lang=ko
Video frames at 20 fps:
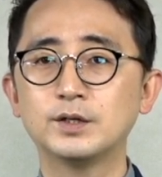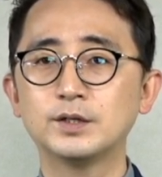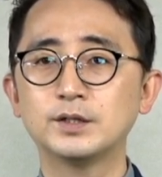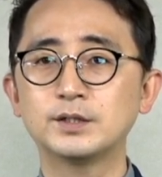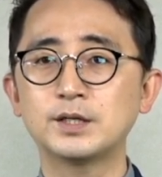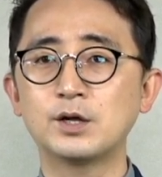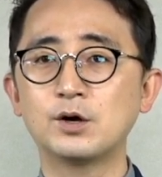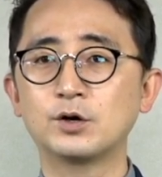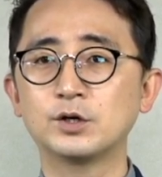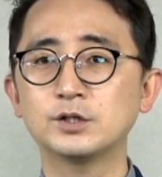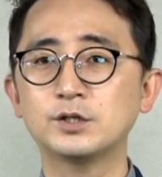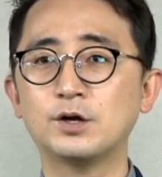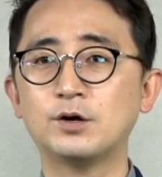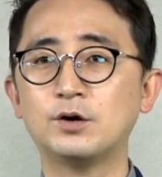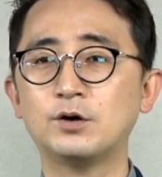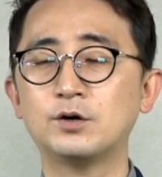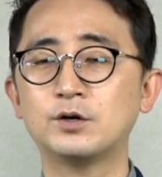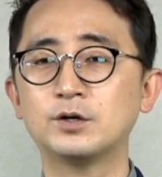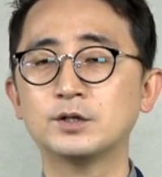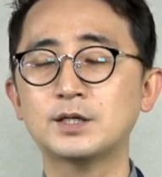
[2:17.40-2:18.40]
이제
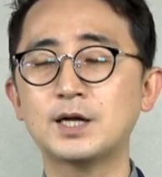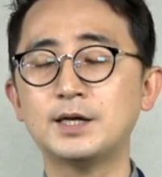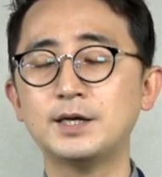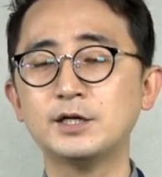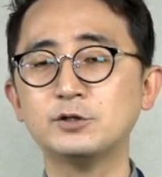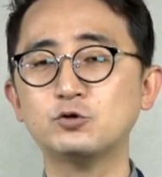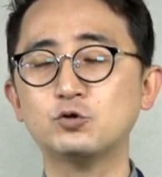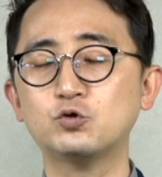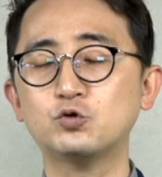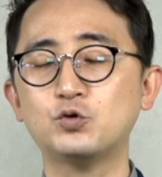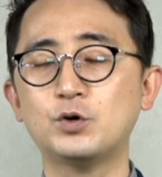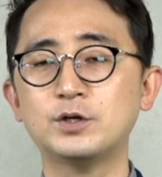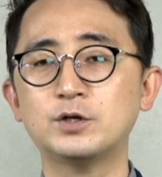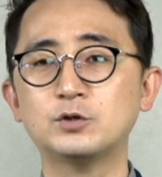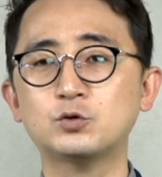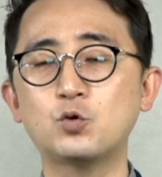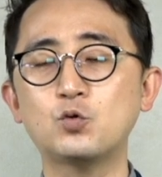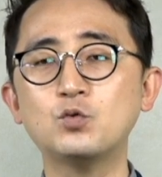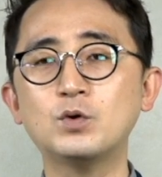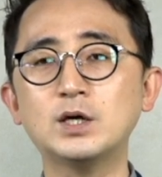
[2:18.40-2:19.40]
여기서 탄핵소추안을
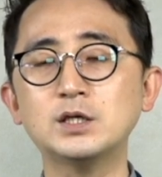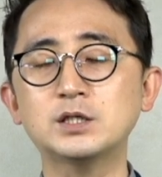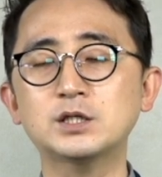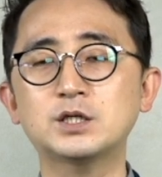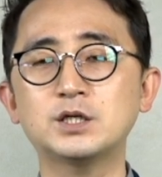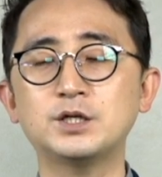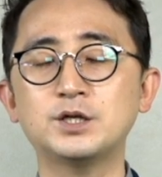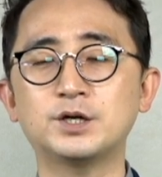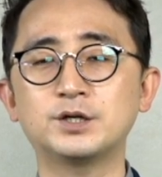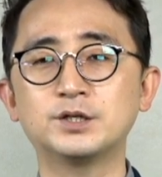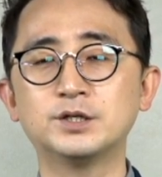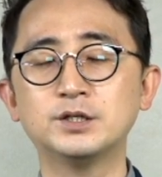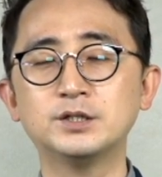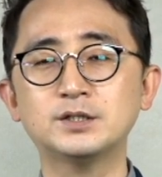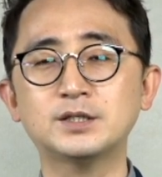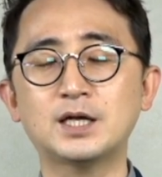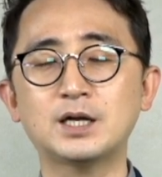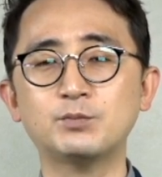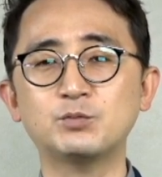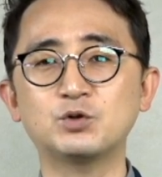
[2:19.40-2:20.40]
통과시키려는
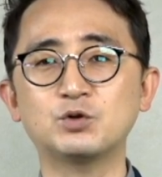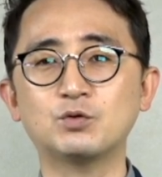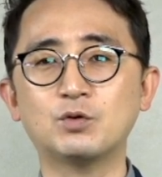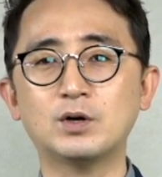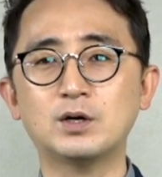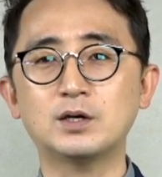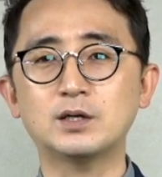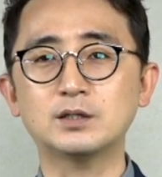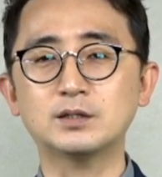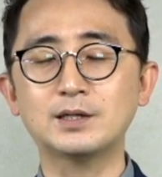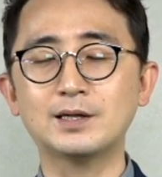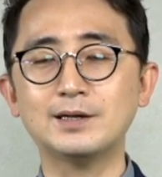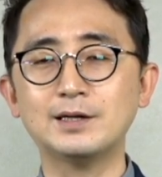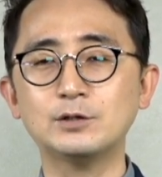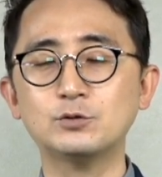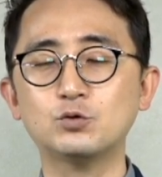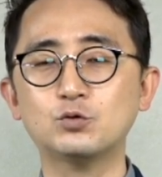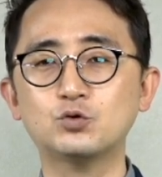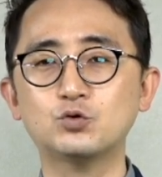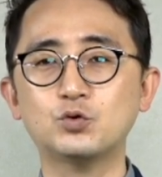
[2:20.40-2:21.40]
사람들과
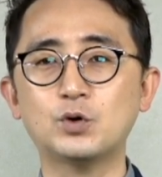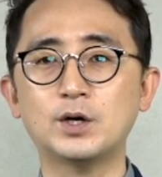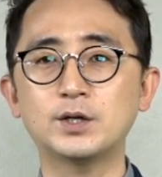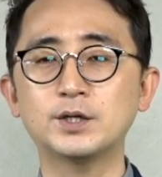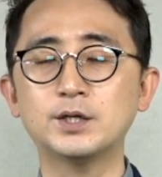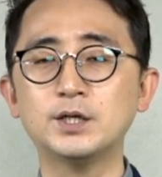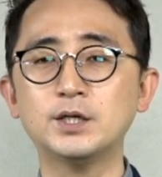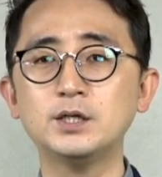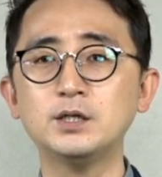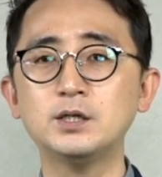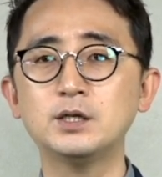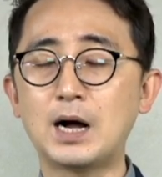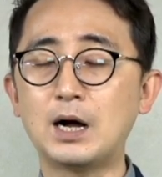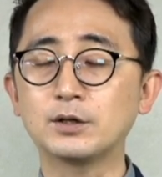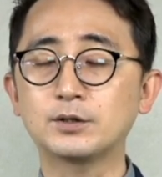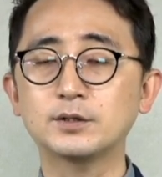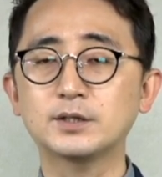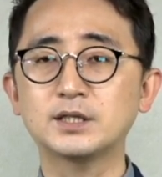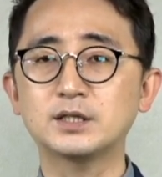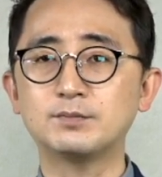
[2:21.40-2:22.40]
탄핵소추안을
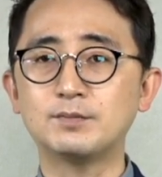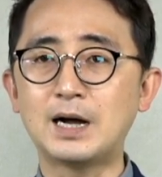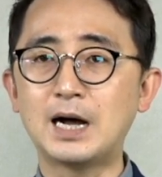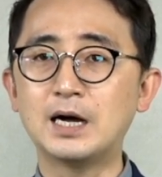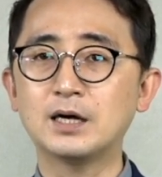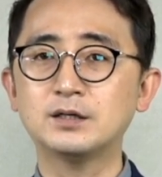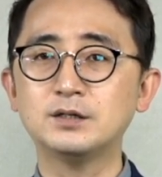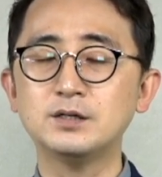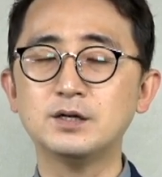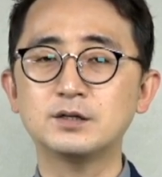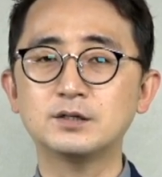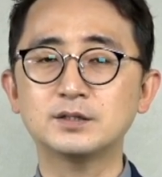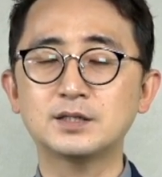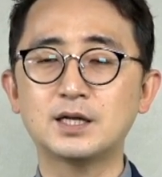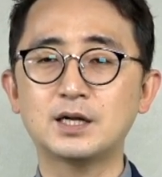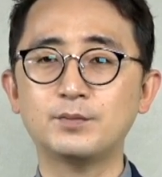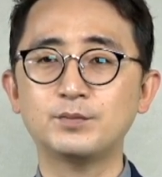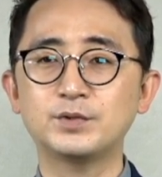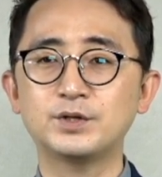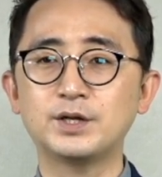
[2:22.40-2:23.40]
어떻게든 막으려는
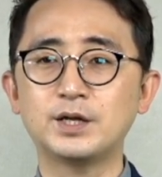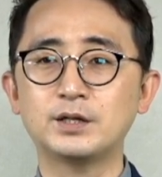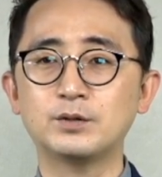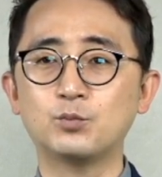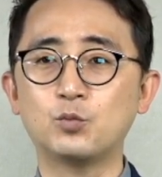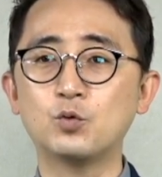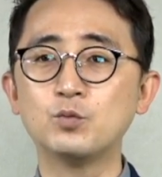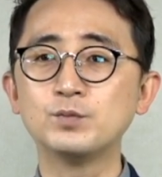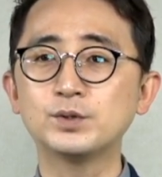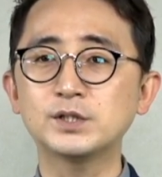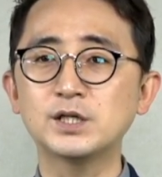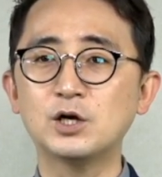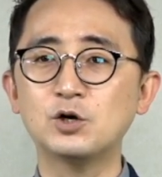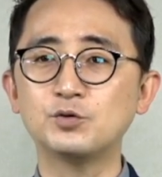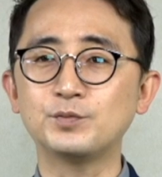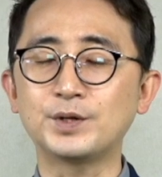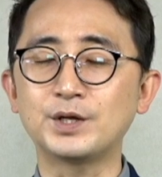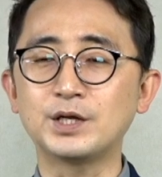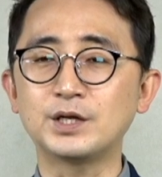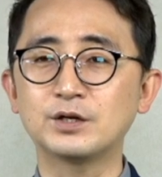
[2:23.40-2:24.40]
사람들의
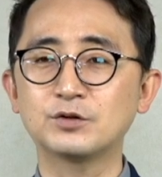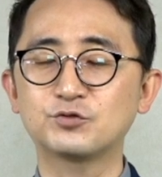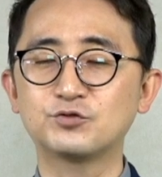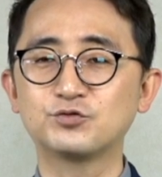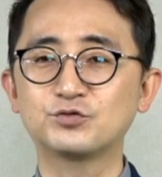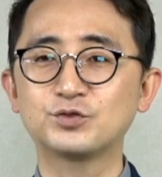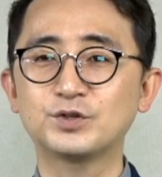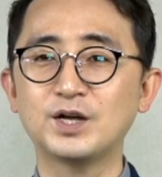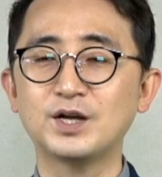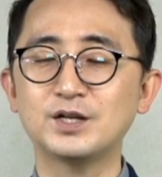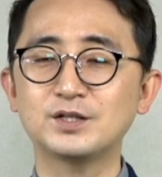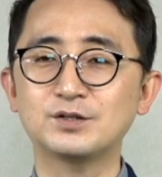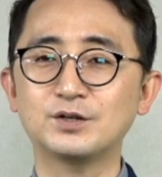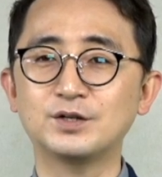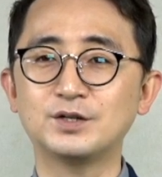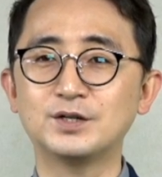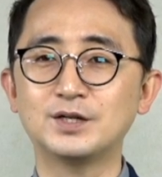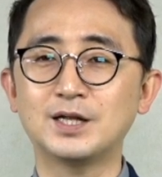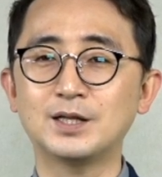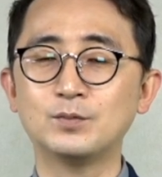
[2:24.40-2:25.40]
몸싸움이 국회에서
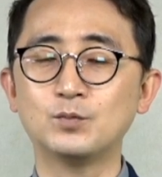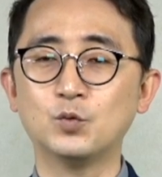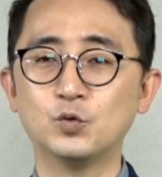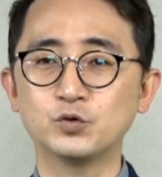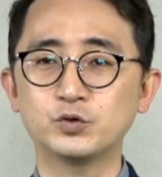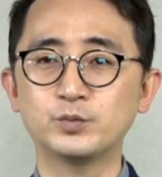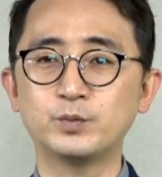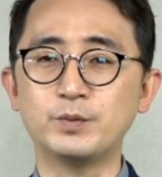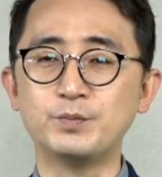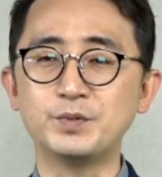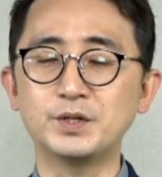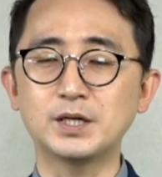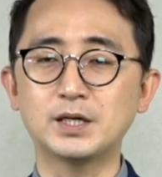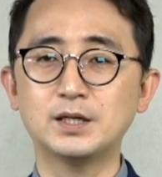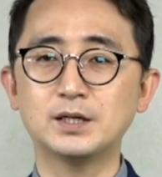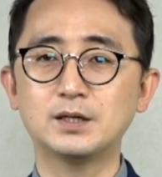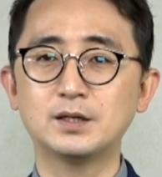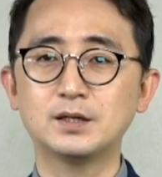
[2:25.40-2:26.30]
일어난 모습입니다.